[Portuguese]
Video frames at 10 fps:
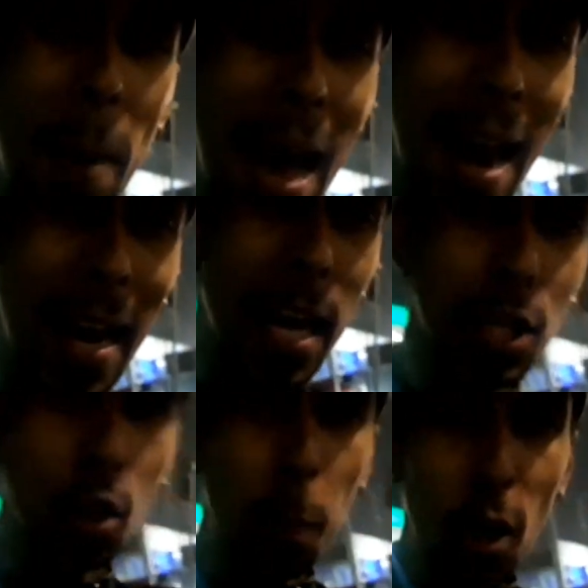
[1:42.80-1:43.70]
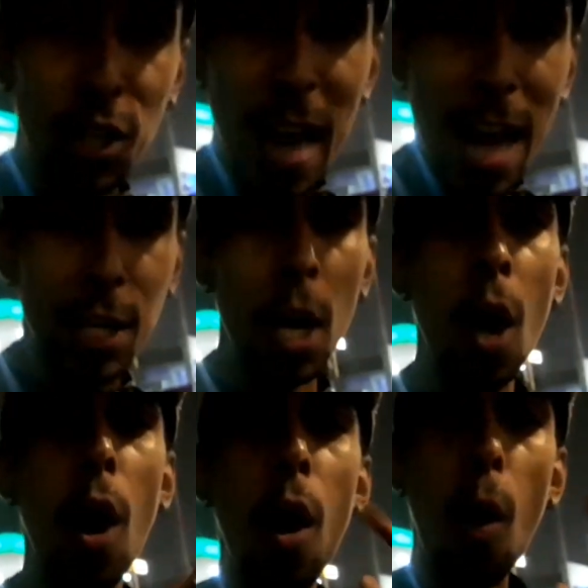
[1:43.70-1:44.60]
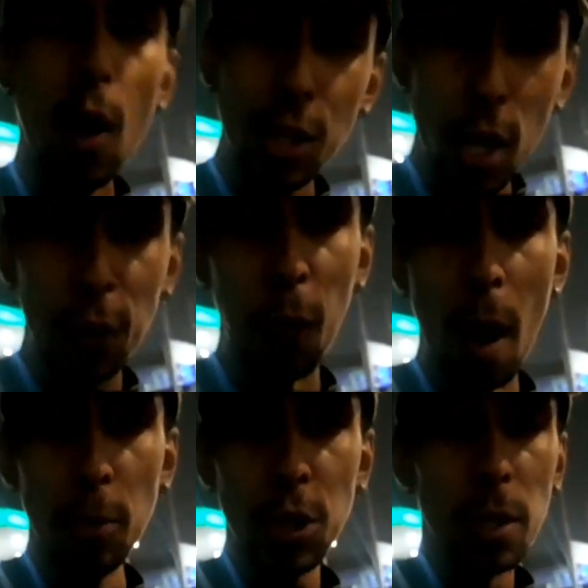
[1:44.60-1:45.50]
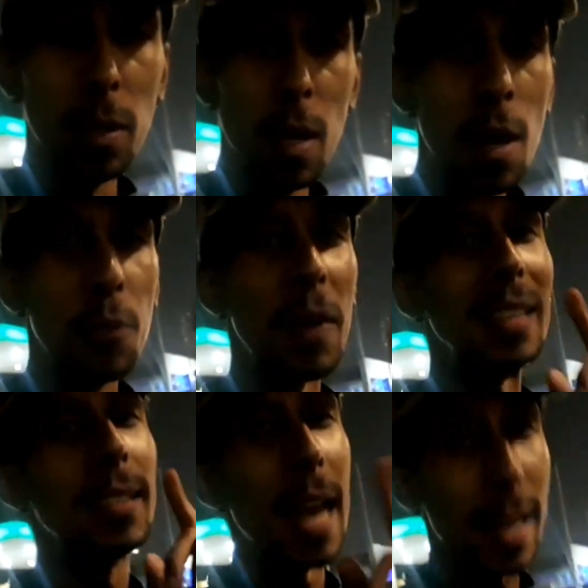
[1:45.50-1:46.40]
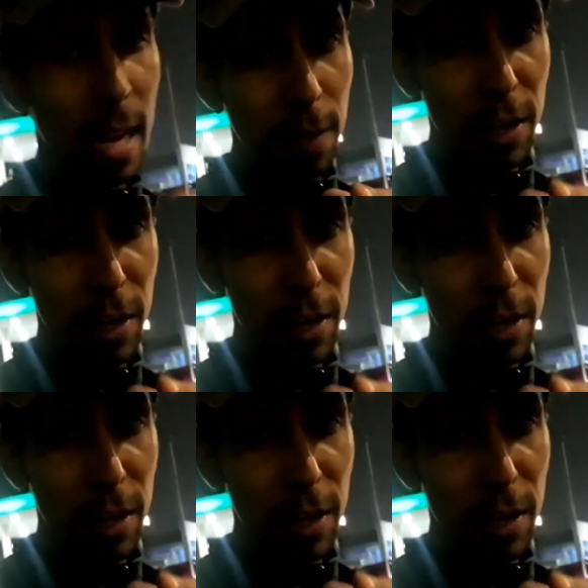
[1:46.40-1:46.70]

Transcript: para Cândido Portinari, onde nós fomos fazer aquela